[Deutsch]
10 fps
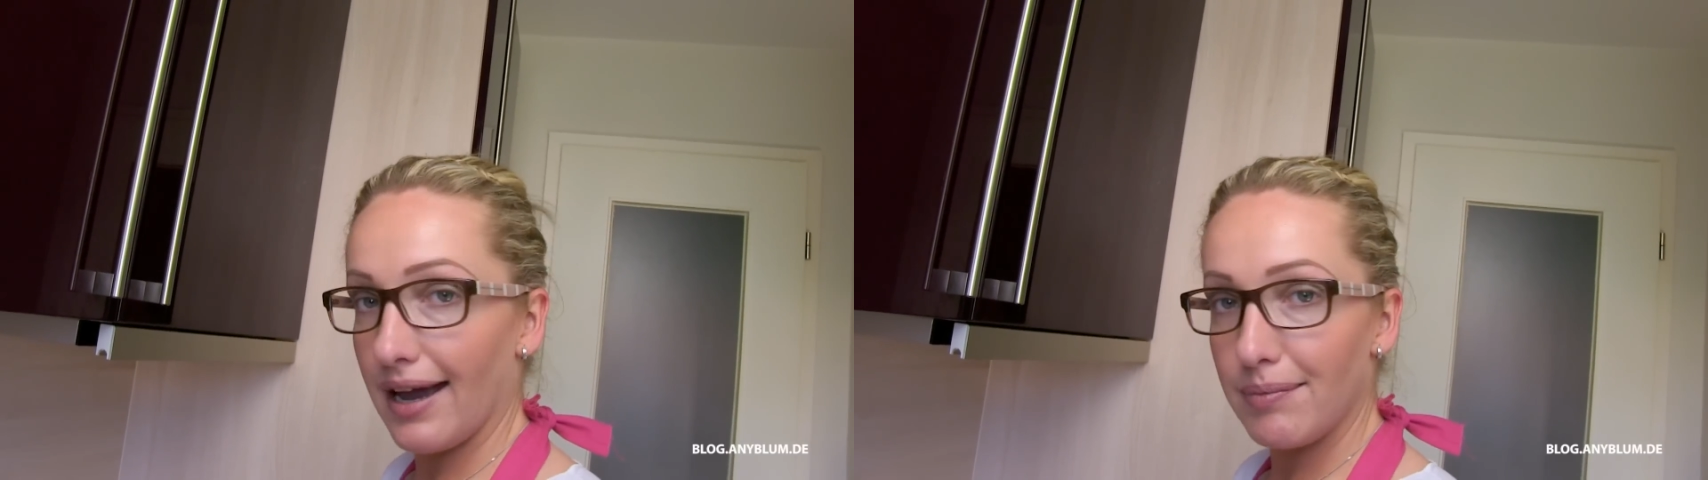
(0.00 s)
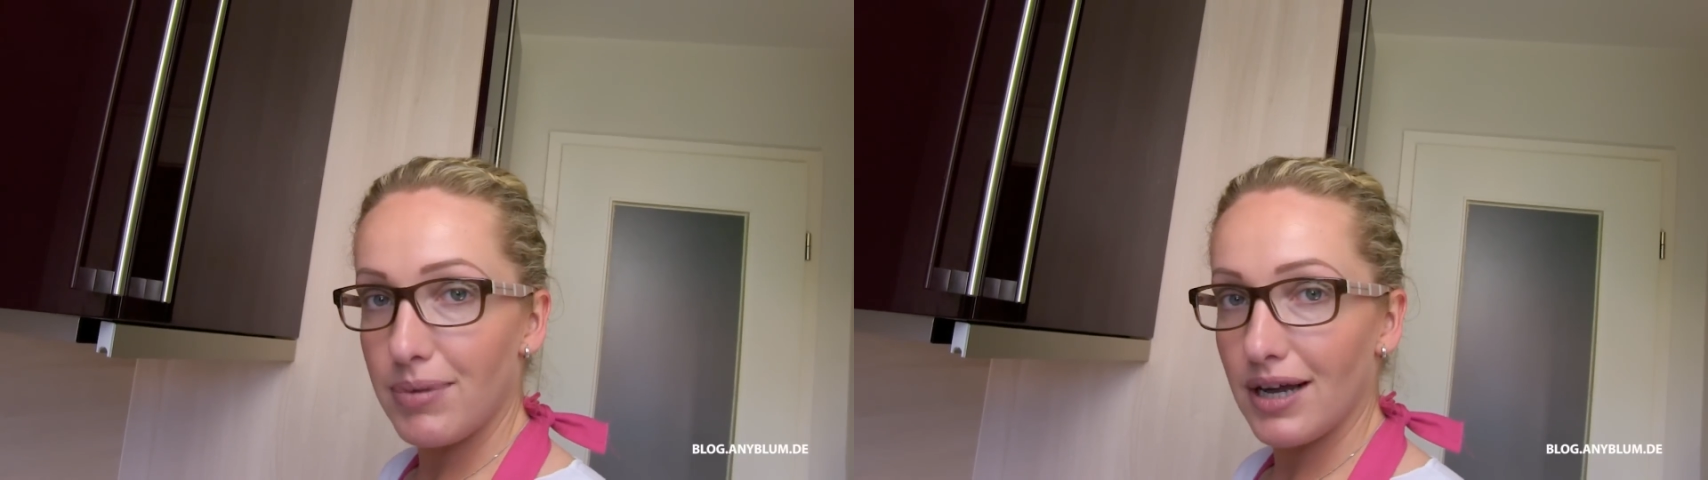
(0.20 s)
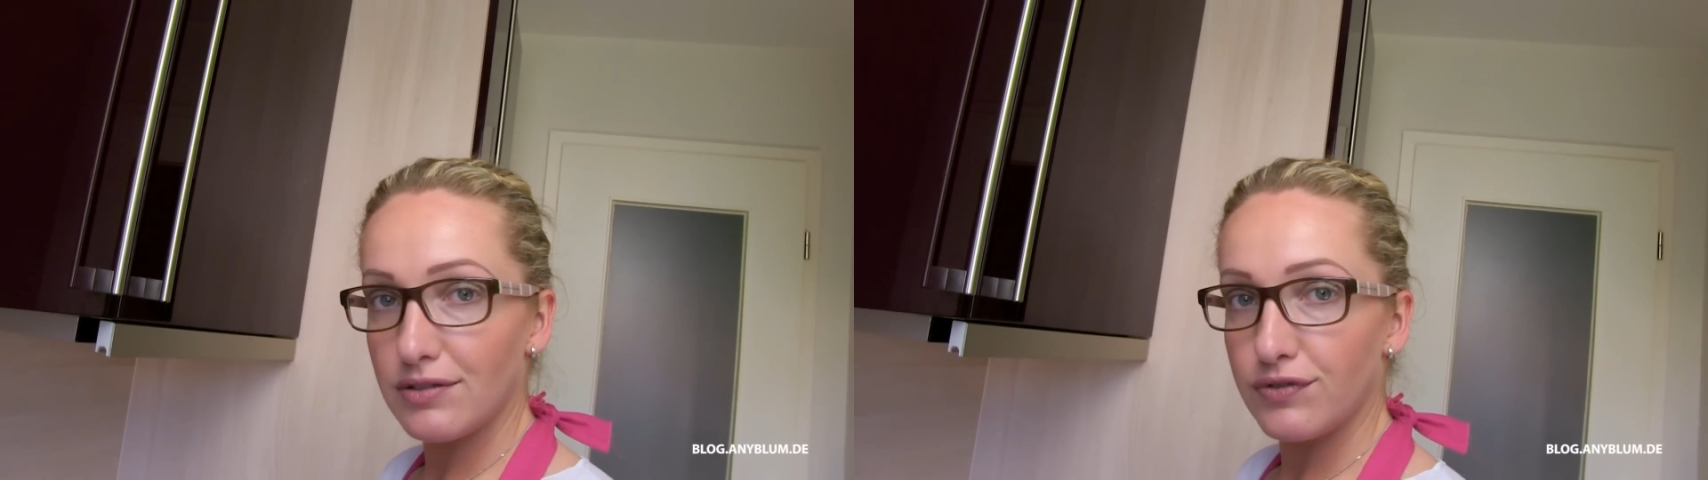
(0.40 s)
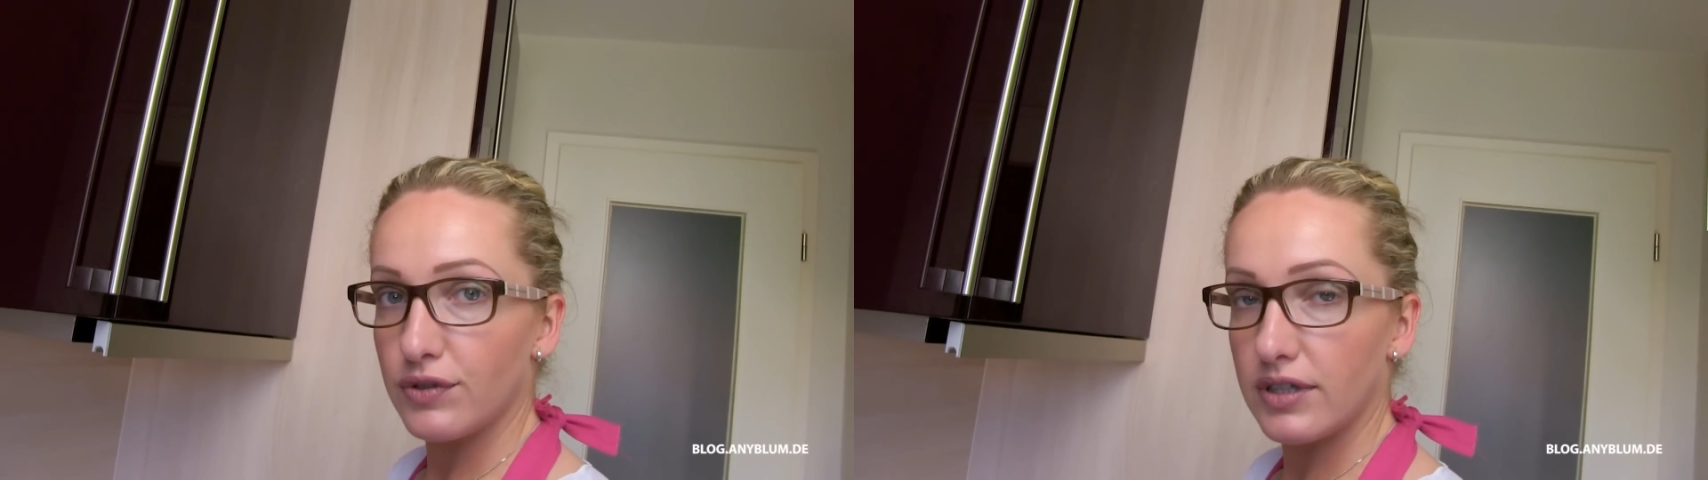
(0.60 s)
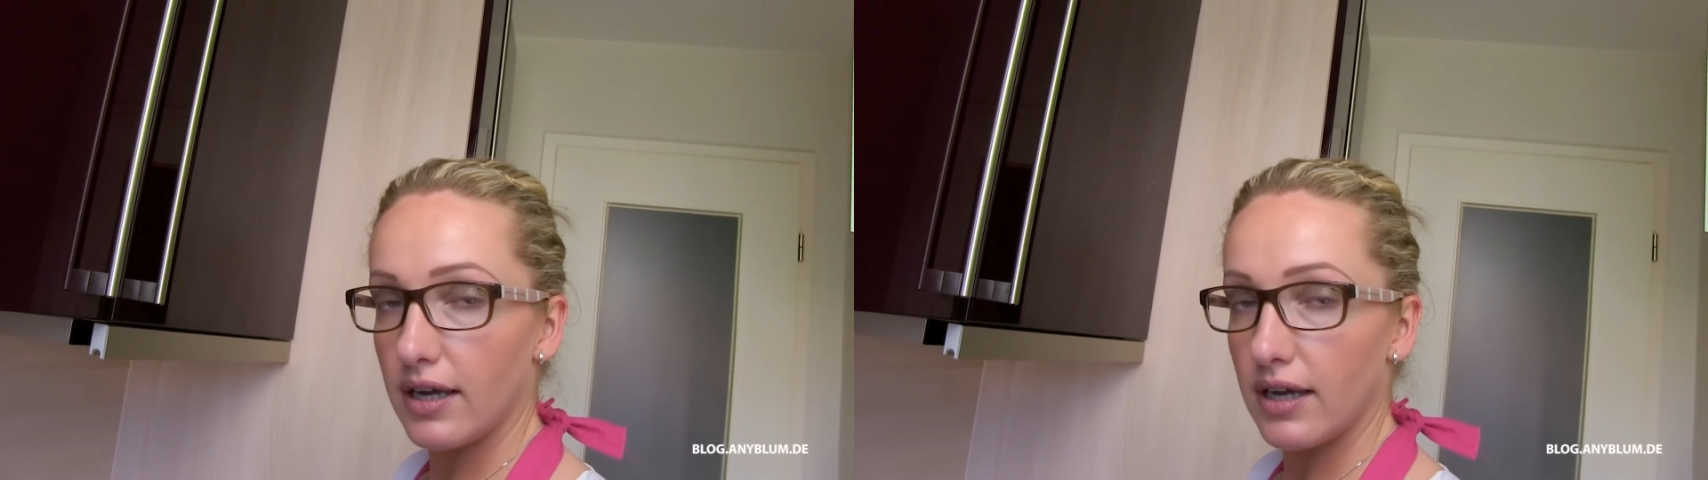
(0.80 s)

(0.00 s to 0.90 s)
ein Blatt von